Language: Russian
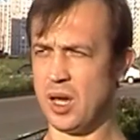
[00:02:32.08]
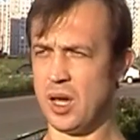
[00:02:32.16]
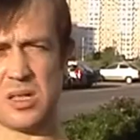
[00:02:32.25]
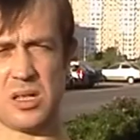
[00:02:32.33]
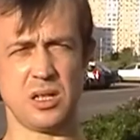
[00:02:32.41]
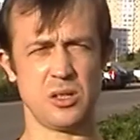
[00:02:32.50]

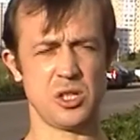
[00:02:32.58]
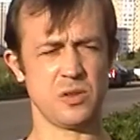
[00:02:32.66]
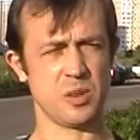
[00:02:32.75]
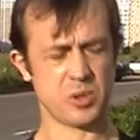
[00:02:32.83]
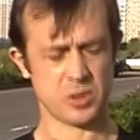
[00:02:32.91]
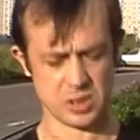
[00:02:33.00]
Следующий
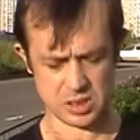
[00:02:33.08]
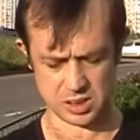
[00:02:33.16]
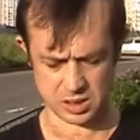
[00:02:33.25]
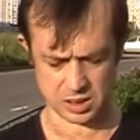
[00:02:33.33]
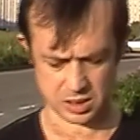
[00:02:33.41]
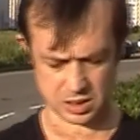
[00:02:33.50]
вопрос.
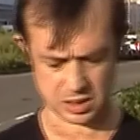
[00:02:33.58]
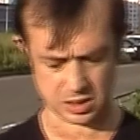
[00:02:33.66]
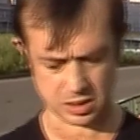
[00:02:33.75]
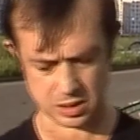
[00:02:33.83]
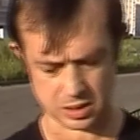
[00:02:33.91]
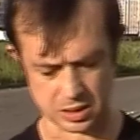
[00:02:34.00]

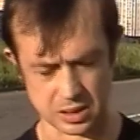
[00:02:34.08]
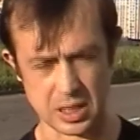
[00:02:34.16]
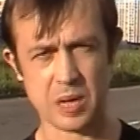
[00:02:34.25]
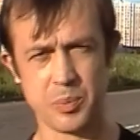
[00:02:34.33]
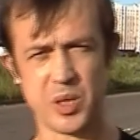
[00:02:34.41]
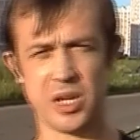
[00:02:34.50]
Э,
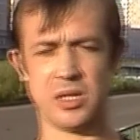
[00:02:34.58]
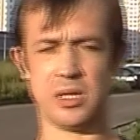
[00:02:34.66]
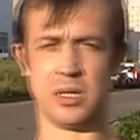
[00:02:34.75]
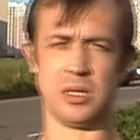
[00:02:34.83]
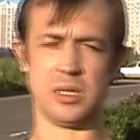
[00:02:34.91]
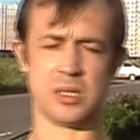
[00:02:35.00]
как перейти
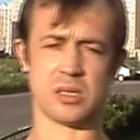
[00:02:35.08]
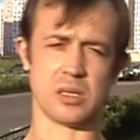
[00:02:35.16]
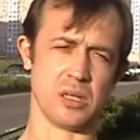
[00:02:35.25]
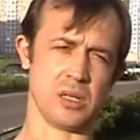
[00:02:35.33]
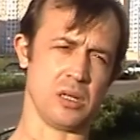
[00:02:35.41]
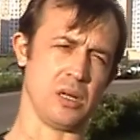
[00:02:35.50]
из
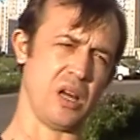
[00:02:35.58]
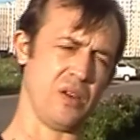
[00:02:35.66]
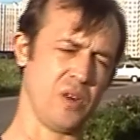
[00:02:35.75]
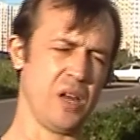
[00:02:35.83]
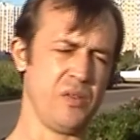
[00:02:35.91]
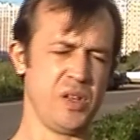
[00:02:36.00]
э,
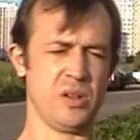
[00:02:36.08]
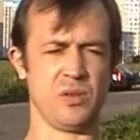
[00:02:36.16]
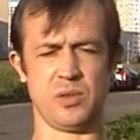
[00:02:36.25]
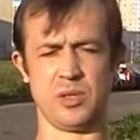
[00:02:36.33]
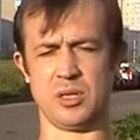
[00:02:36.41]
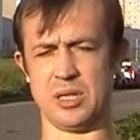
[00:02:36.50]
iWavi
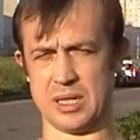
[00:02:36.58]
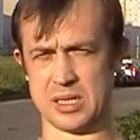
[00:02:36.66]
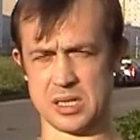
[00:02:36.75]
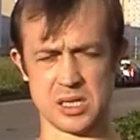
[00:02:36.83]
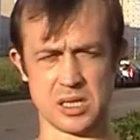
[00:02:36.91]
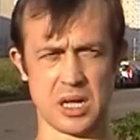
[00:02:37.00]
в
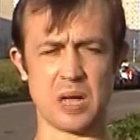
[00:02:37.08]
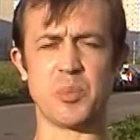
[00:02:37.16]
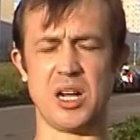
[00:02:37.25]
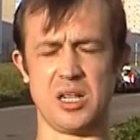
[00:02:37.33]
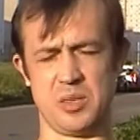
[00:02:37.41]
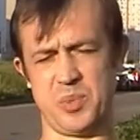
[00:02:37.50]
Access? Как
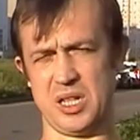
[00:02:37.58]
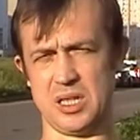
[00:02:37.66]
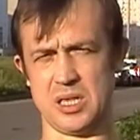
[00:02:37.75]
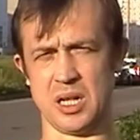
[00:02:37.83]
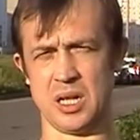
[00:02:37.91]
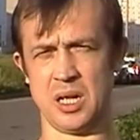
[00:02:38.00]
правильно
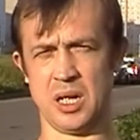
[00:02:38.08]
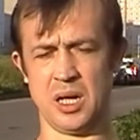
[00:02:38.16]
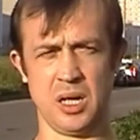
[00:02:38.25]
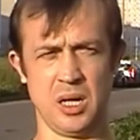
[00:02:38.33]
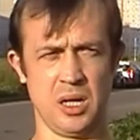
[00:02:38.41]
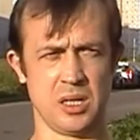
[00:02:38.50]
перейти?
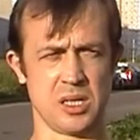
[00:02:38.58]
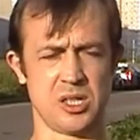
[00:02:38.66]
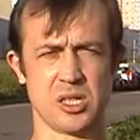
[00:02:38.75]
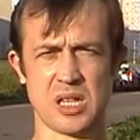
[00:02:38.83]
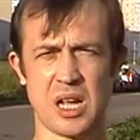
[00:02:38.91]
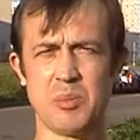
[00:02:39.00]

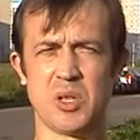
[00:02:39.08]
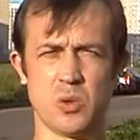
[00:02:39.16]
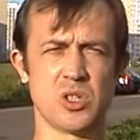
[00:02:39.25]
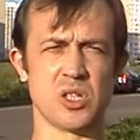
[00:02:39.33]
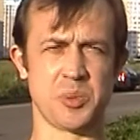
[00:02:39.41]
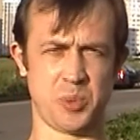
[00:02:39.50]
Значит, самый
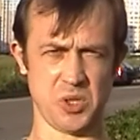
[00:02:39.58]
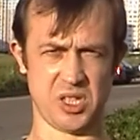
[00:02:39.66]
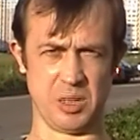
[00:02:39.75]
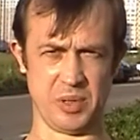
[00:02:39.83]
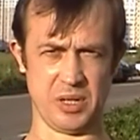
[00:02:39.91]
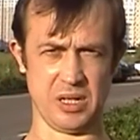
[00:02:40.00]
лучший
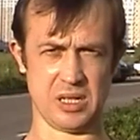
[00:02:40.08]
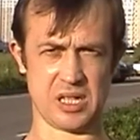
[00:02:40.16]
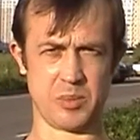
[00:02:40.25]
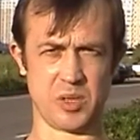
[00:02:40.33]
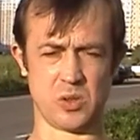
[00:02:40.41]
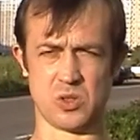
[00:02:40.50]
способ,
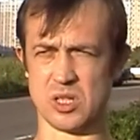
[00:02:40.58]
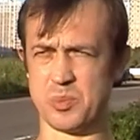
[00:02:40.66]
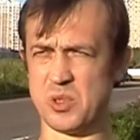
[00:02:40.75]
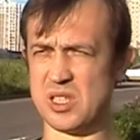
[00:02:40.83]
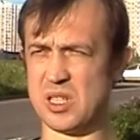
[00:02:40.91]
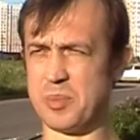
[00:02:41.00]
самый лучший
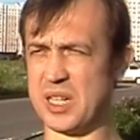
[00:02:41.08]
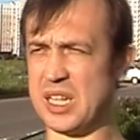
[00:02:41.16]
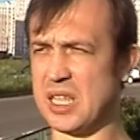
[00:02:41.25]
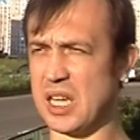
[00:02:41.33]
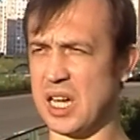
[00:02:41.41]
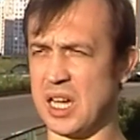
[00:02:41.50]
способ,
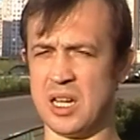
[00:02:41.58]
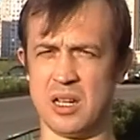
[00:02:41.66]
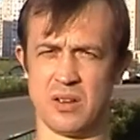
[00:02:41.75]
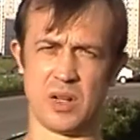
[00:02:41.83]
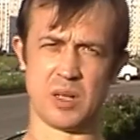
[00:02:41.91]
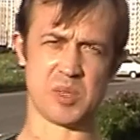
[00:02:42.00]
это
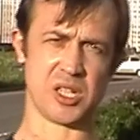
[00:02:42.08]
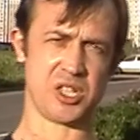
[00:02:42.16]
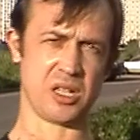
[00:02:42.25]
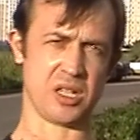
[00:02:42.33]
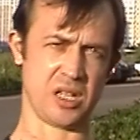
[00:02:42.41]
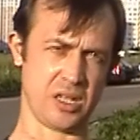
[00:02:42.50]
вам
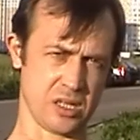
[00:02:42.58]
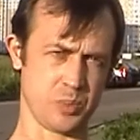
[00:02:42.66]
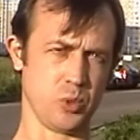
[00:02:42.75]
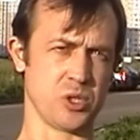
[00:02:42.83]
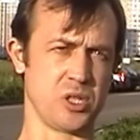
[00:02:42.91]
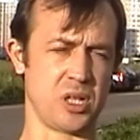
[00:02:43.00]
сначала найти
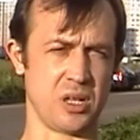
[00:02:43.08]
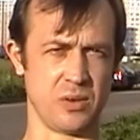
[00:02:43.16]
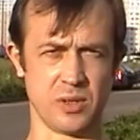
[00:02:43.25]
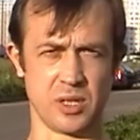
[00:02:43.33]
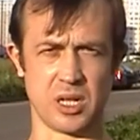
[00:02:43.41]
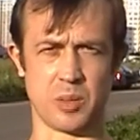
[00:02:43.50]
спонсора
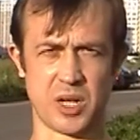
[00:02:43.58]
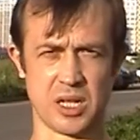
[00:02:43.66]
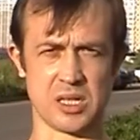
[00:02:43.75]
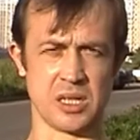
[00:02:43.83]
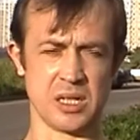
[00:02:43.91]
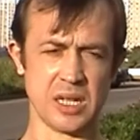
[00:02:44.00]
в
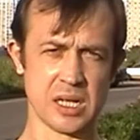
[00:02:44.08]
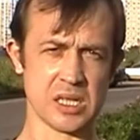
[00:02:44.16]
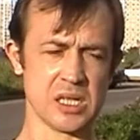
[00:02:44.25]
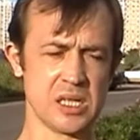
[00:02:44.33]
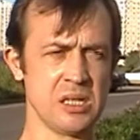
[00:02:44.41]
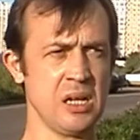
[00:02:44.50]
корпорации
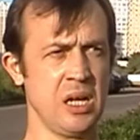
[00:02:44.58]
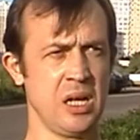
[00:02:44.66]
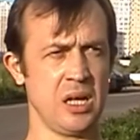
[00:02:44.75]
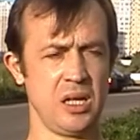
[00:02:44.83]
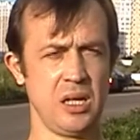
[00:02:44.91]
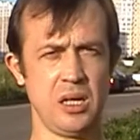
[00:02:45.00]
Access
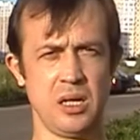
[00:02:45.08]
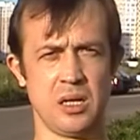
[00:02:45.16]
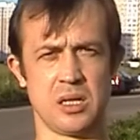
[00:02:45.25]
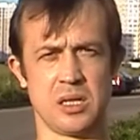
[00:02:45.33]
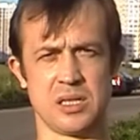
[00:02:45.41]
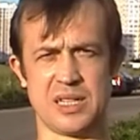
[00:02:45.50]
и
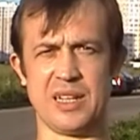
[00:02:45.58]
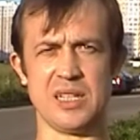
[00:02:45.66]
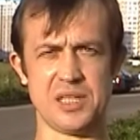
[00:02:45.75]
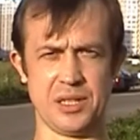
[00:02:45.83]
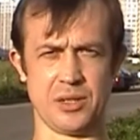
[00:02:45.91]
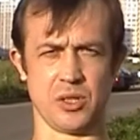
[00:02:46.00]

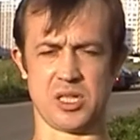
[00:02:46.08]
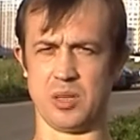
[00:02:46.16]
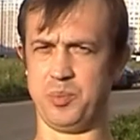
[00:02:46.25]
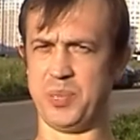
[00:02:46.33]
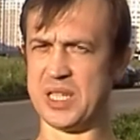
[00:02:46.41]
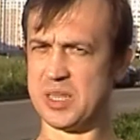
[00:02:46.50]
зарегистрироваться
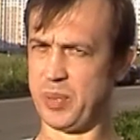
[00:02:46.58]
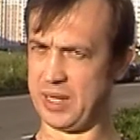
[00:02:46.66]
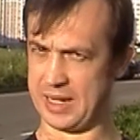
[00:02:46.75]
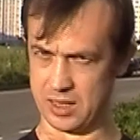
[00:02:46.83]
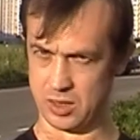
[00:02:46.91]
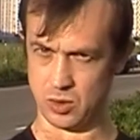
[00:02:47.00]

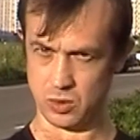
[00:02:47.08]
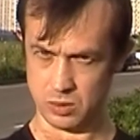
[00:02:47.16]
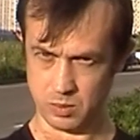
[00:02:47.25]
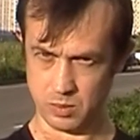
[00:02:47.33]
бесплатно